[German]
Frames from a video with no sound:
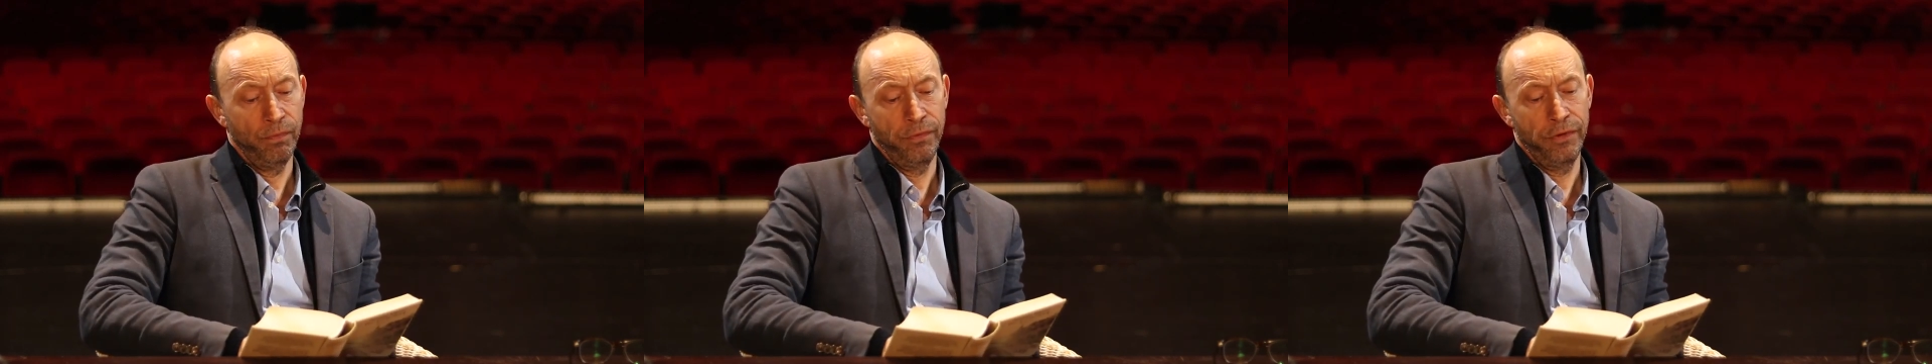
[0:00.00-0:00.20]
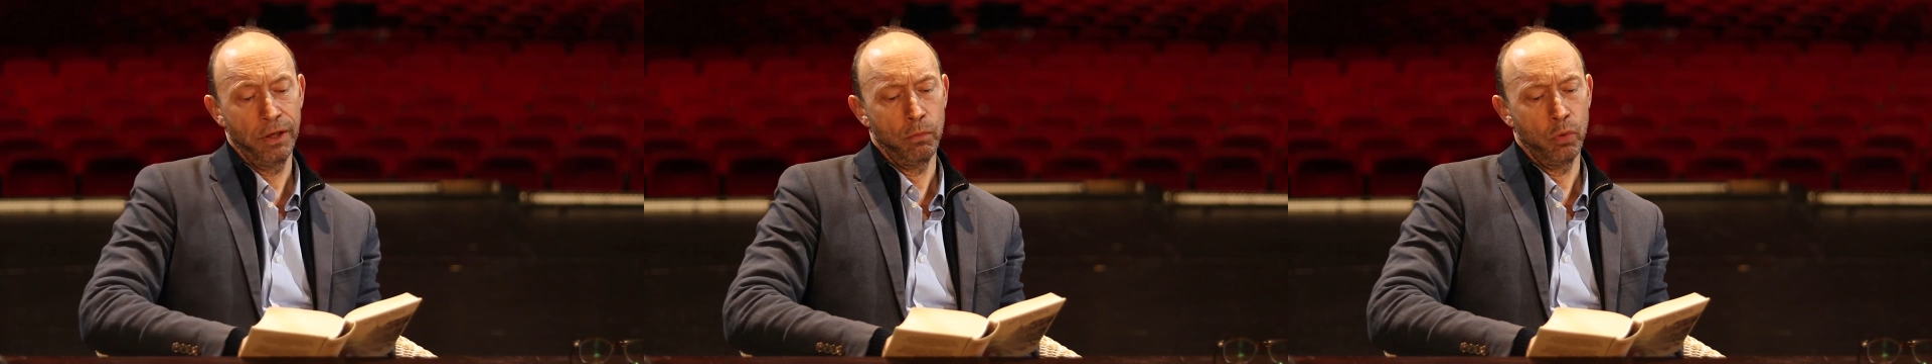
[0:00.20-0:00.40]

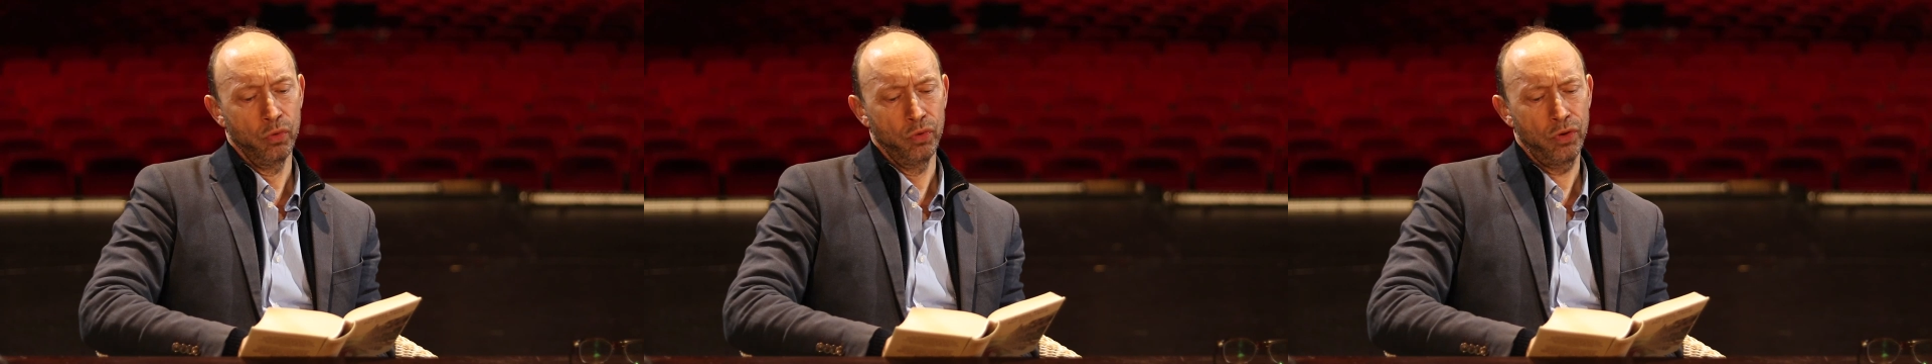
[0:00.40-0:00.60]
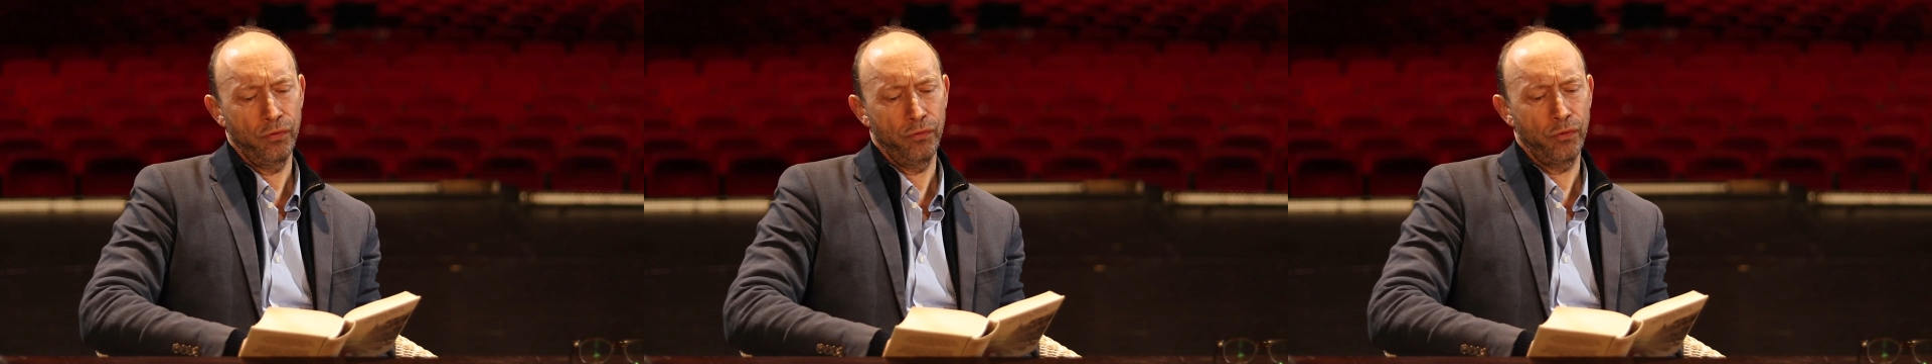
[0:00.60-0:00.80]
der
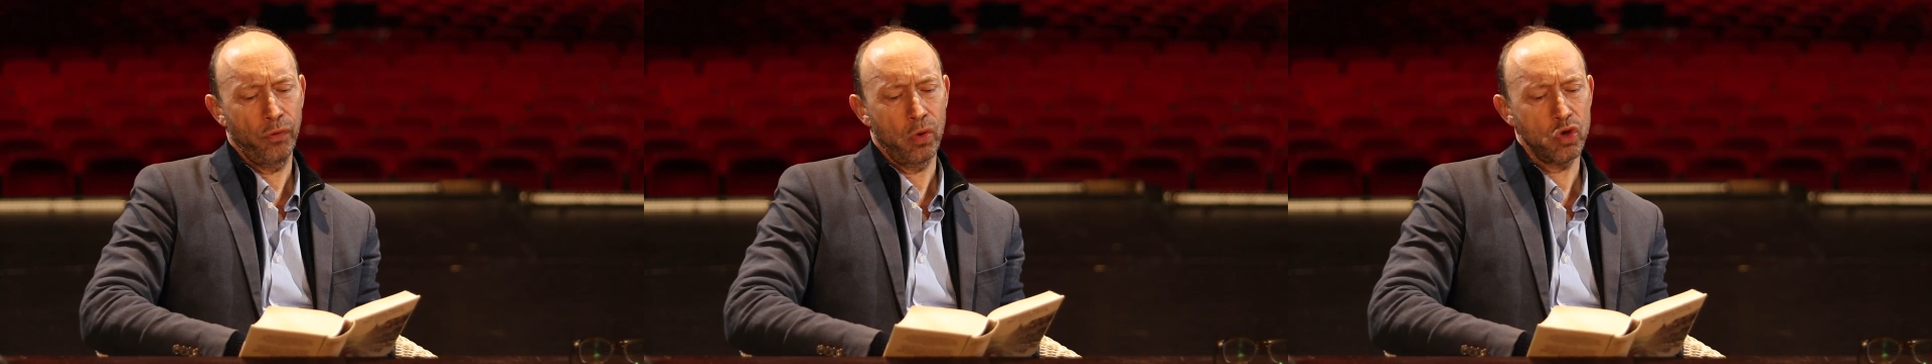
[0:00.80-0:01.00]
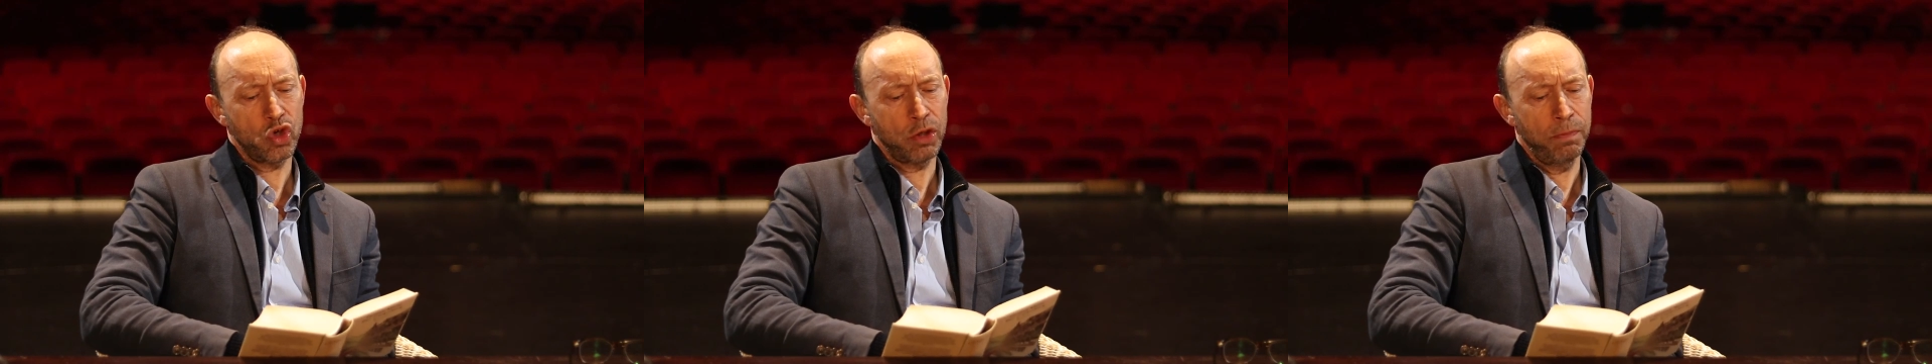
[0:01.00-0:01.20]
Mund
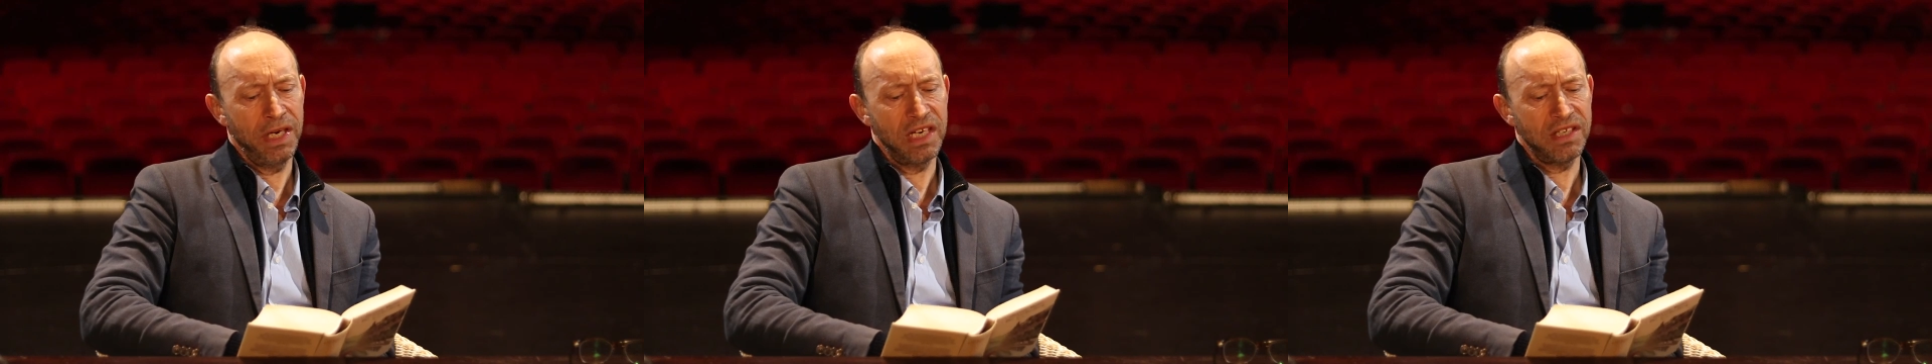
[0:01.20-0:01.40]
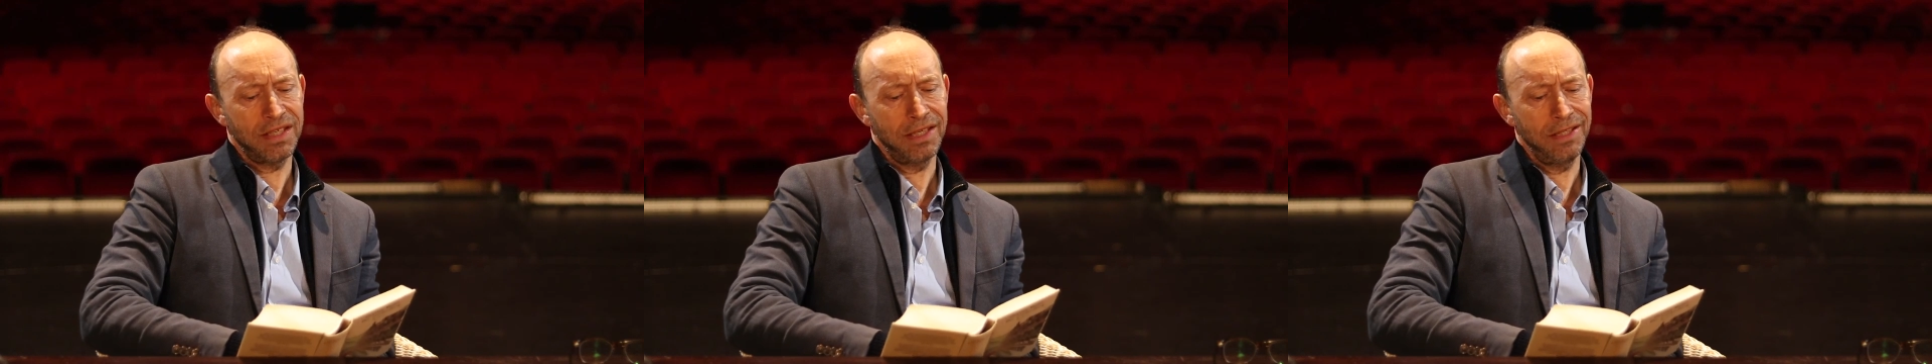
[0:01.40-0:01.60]

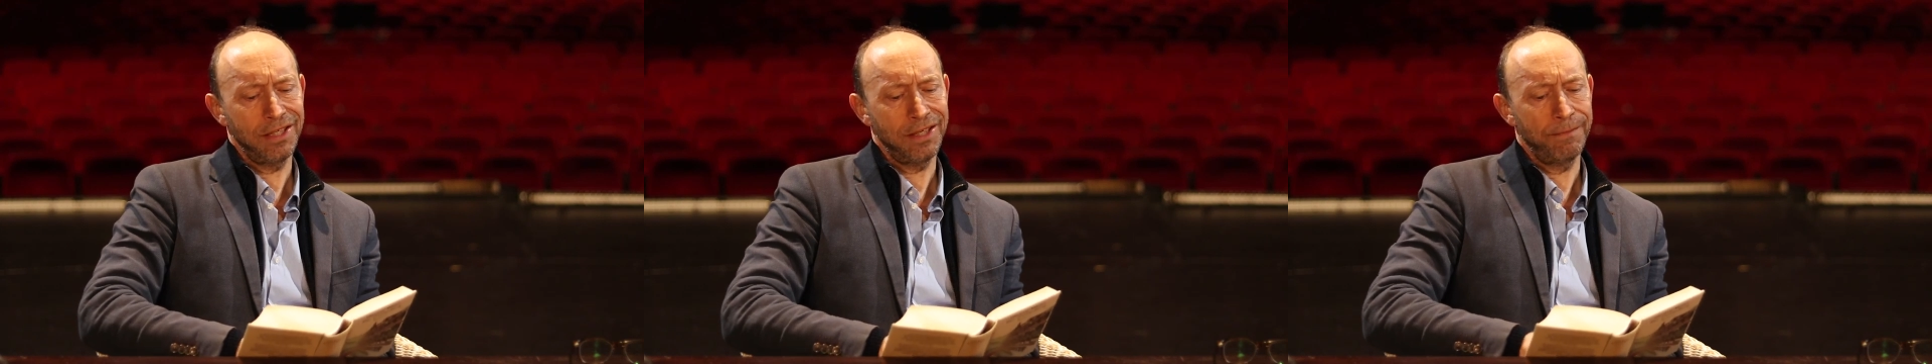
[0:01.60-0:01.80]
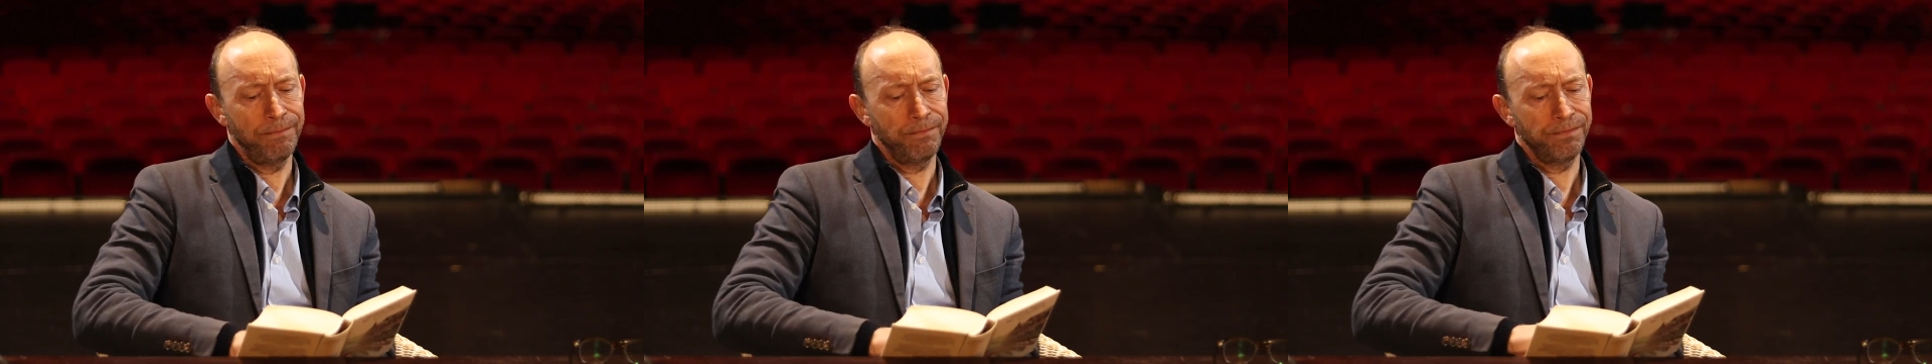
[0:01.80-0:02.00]

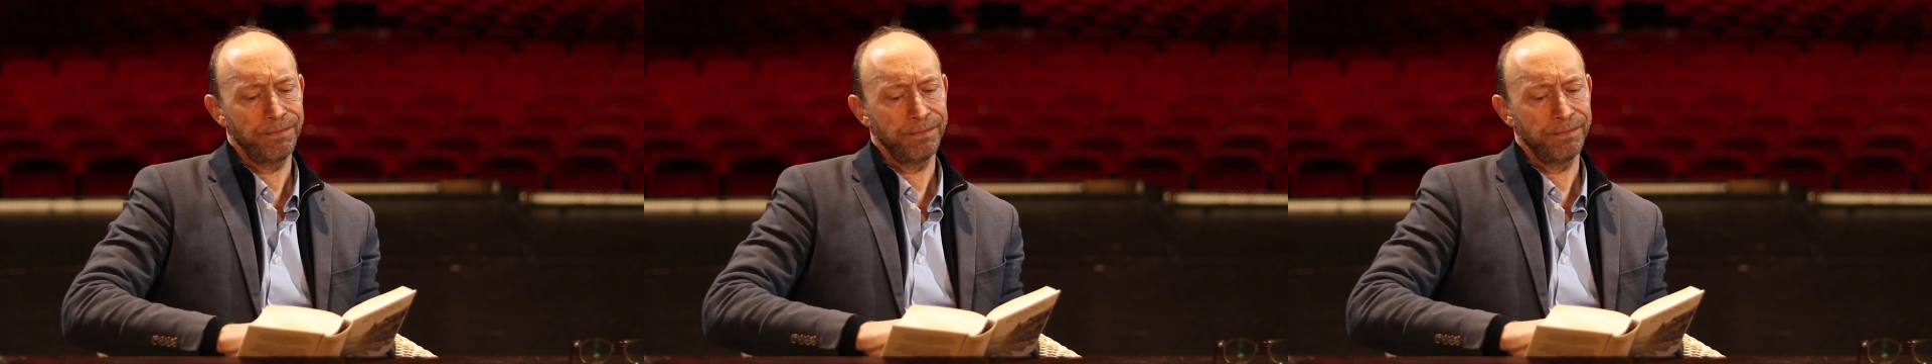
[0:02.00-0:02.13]
froschmäßig,